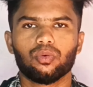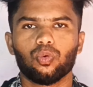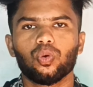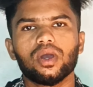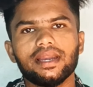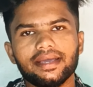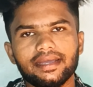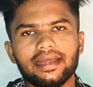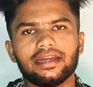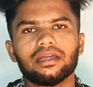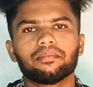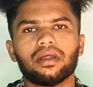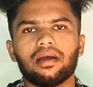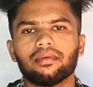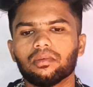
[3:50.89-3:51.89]
உங்களுக்கு என்ன
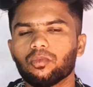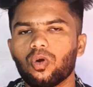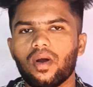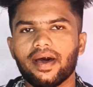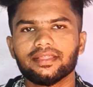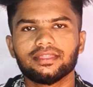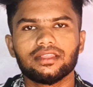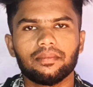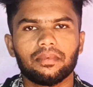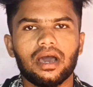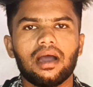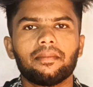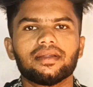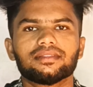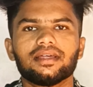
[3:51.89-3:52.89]
ப்ராப்ளமோ அந்த
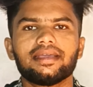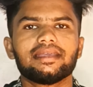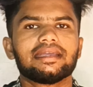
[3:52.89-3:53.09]
ப்ராப்ளத்தை